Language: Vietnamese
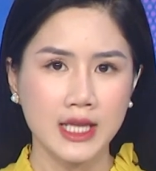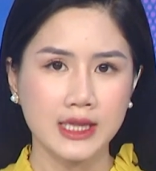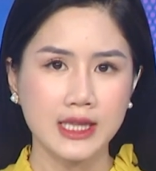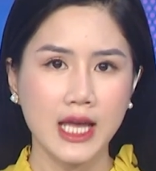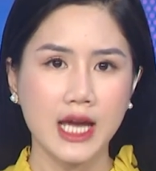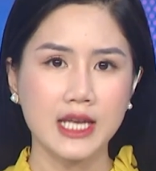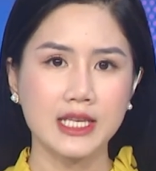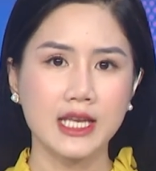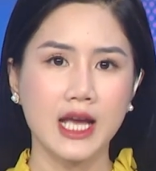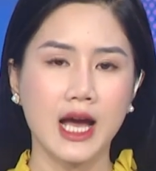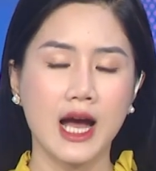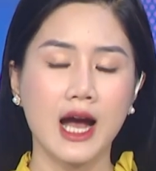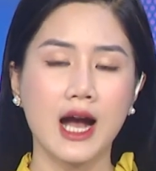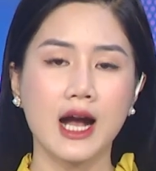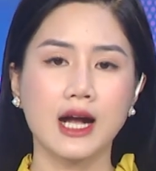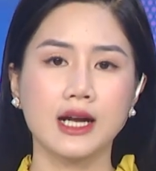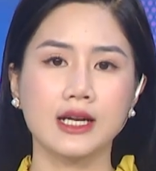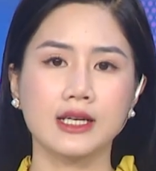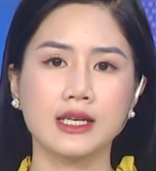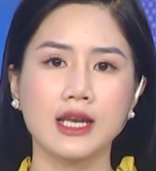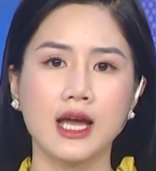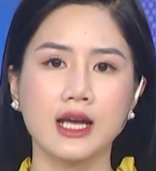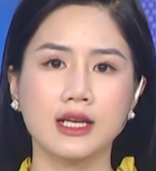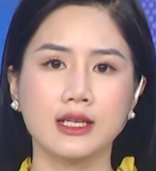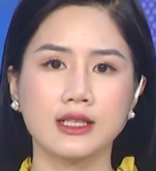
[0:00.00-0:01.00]
tại nhà hàng
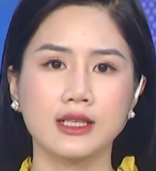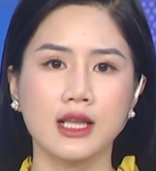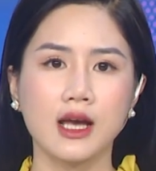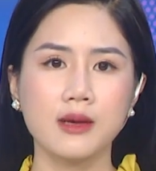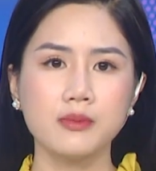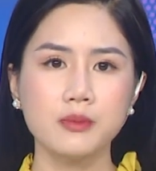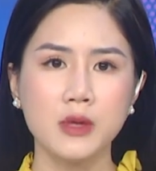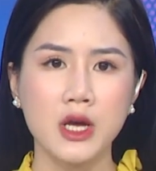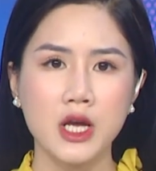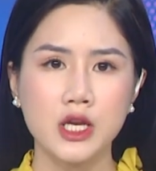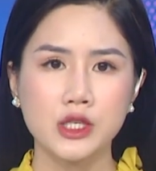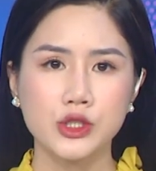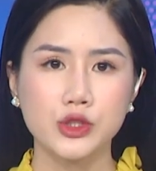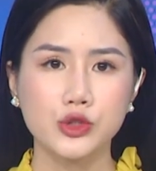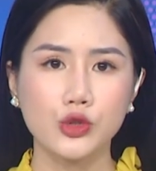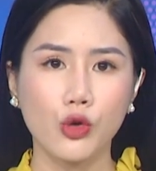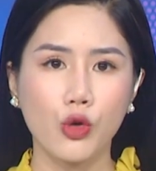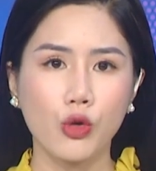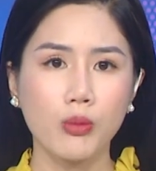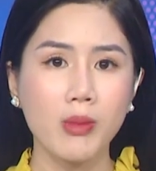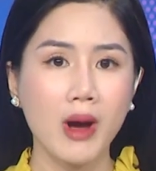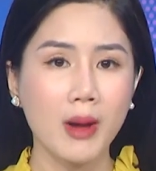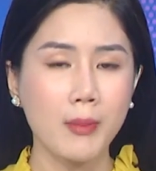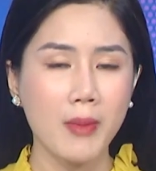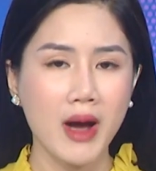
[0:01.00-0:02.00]
Nightclub số
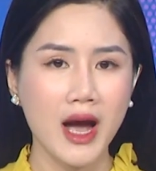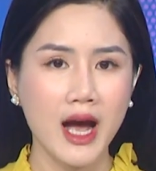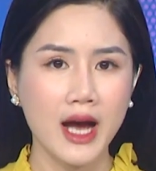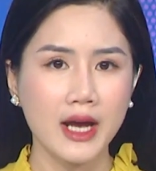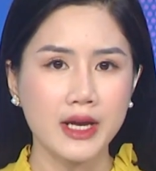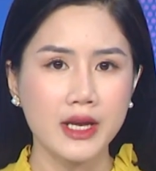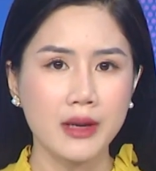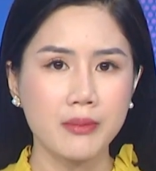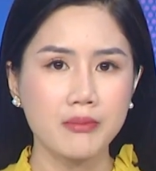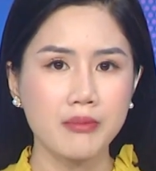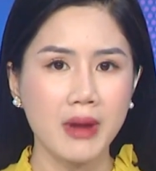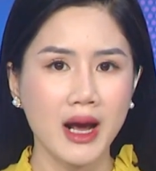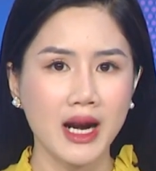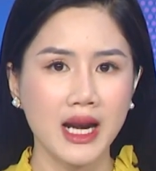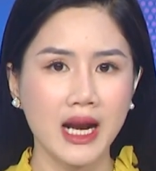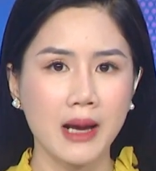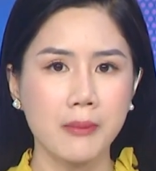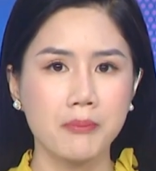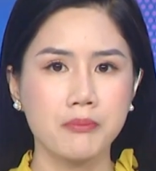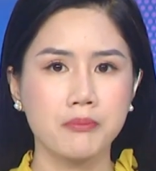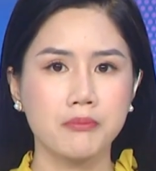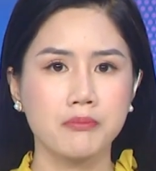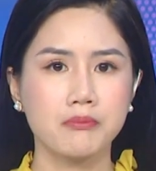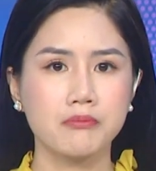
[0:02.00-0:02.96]
33 đến 35,